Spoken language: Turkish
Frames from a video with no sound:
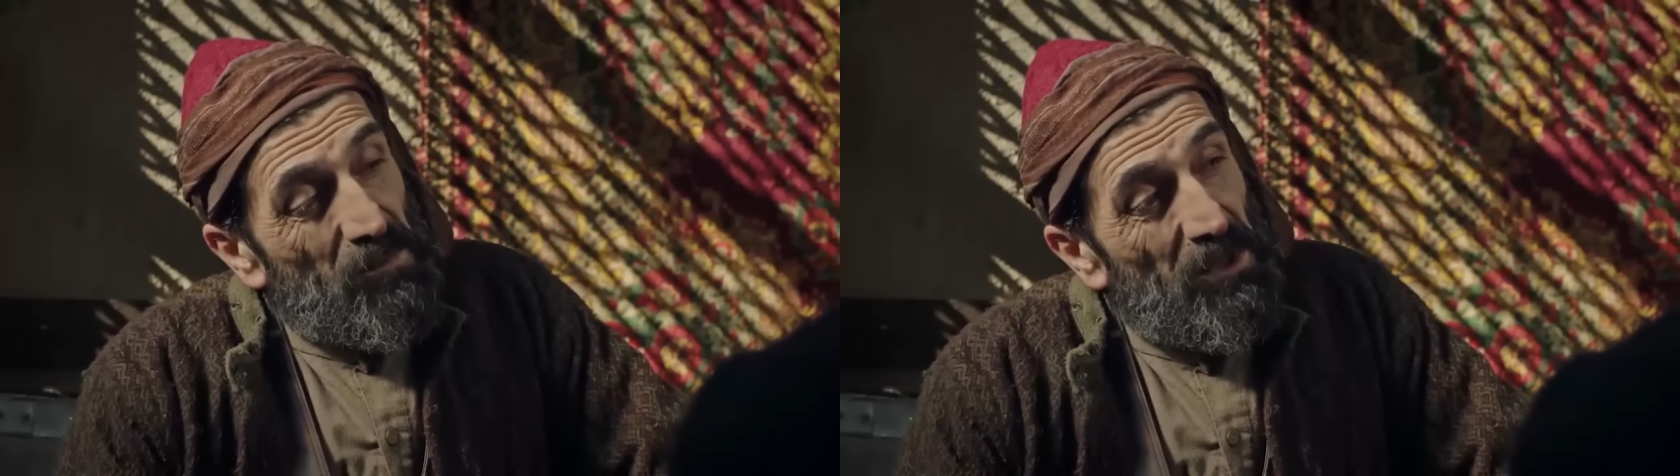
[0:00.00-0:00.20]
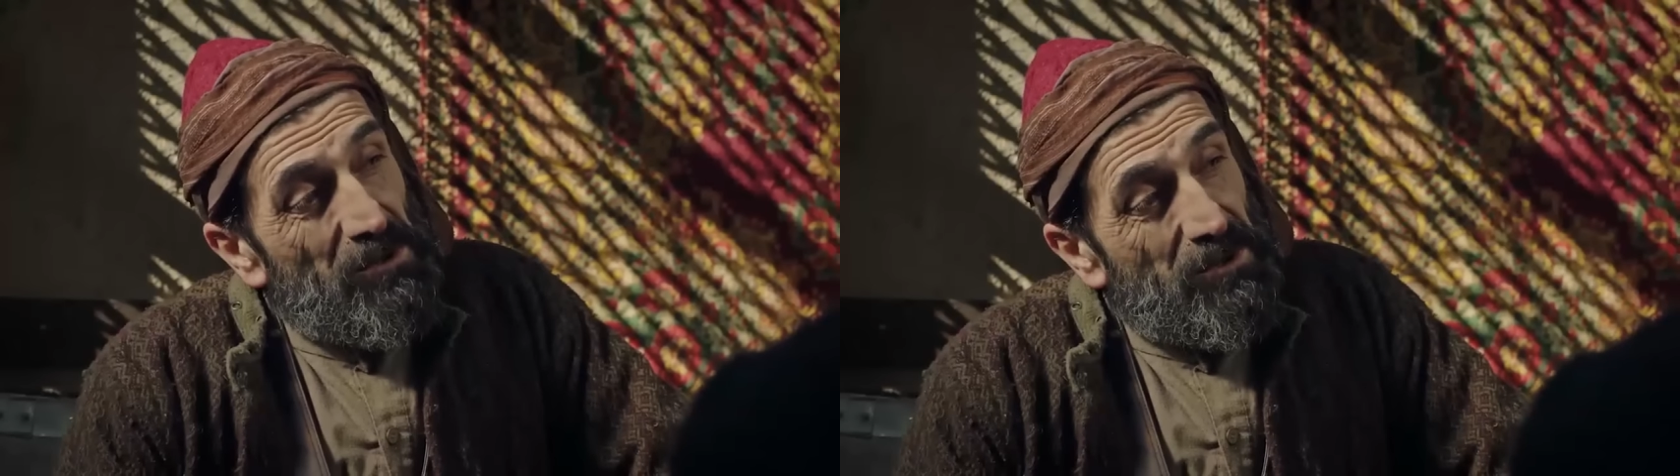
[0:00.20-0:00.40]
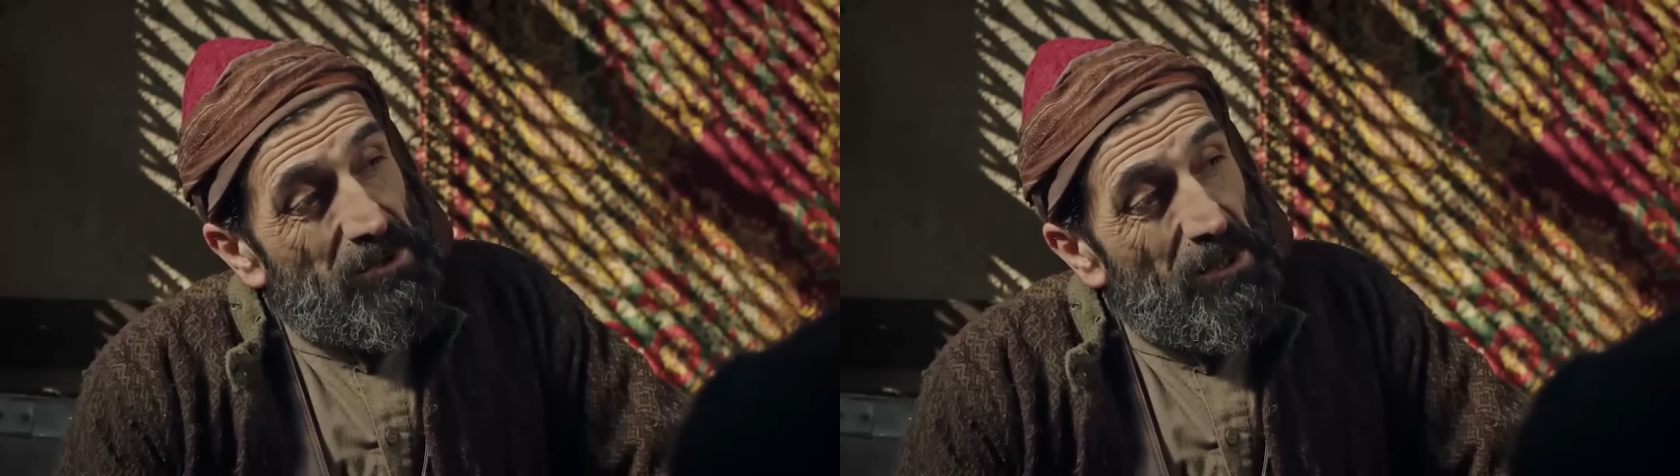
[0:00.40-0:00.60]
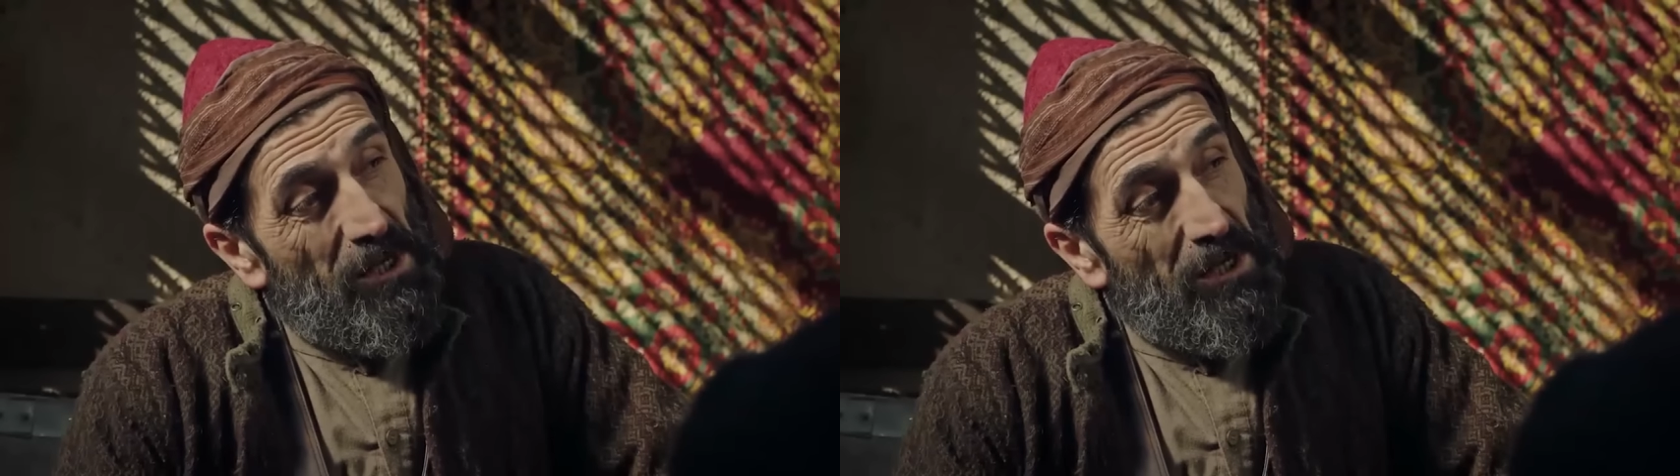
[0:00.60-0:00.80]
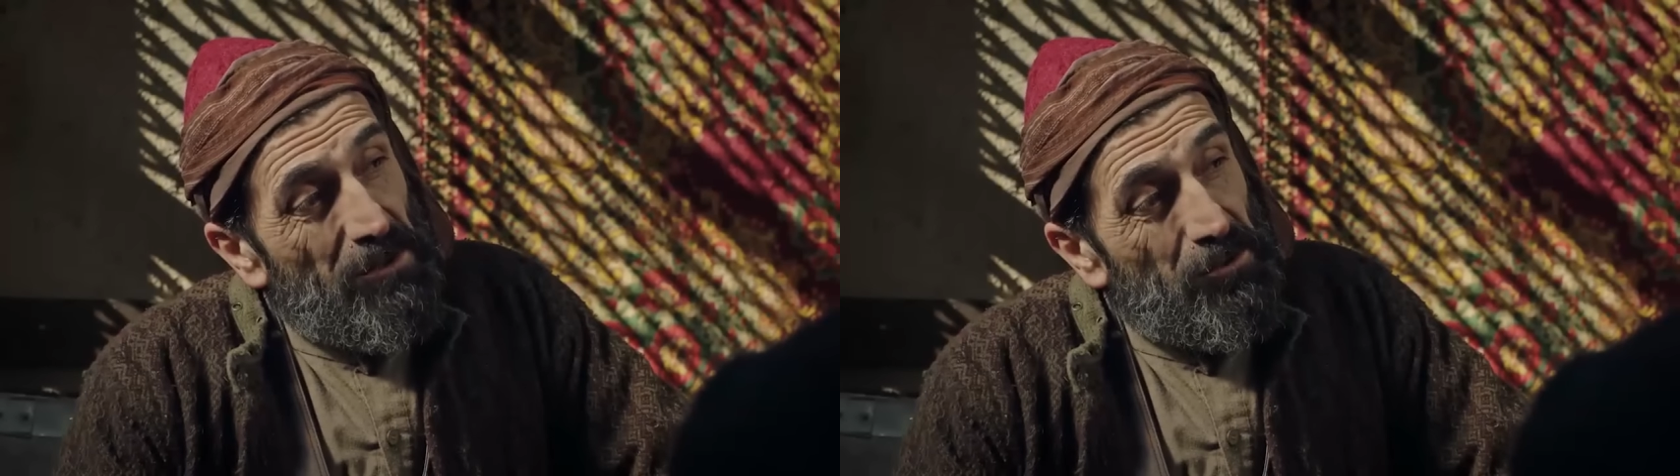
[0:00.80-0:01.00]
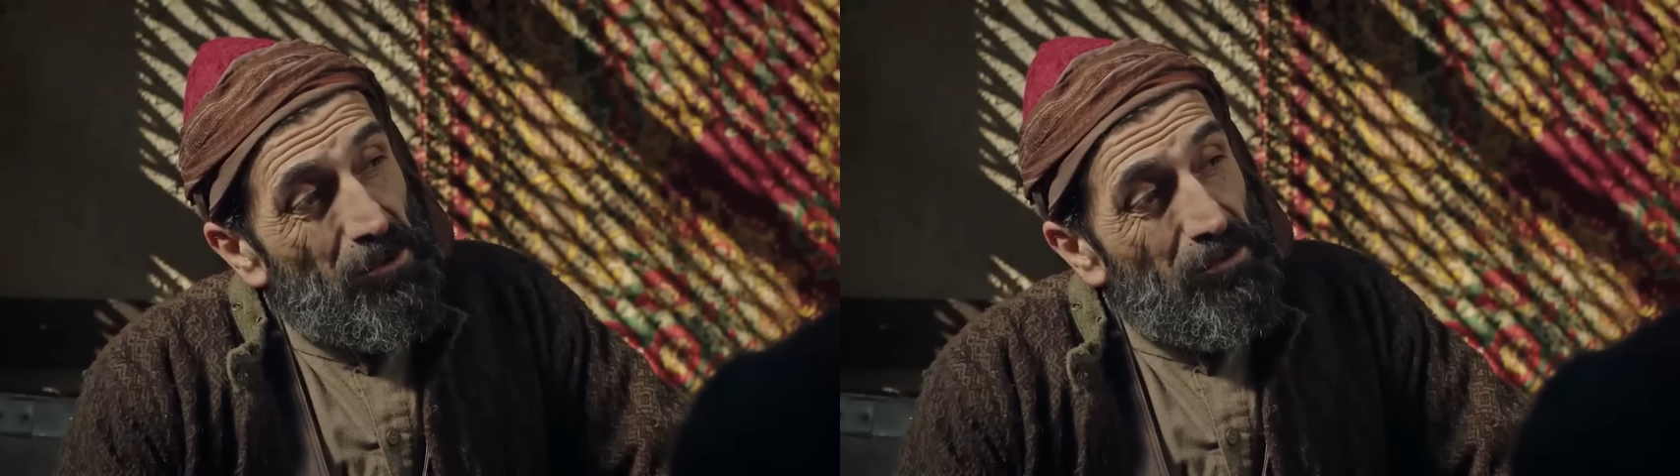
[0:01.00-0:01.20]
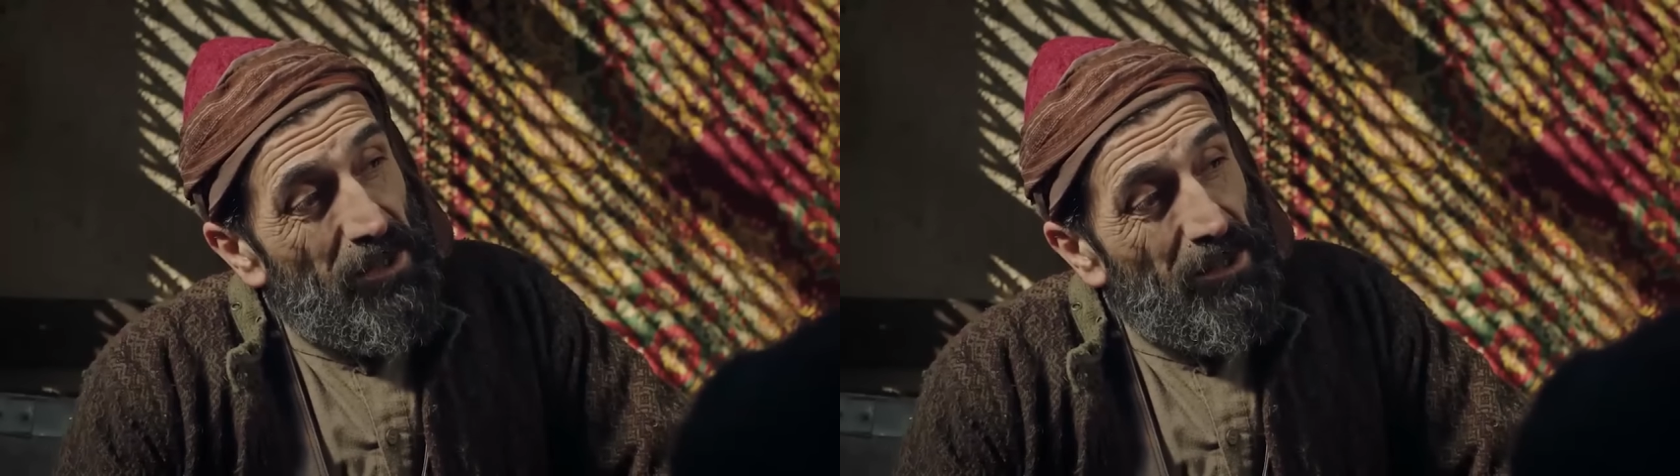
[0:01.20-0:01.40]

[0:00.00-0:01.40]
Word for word: Ben silaha tövbe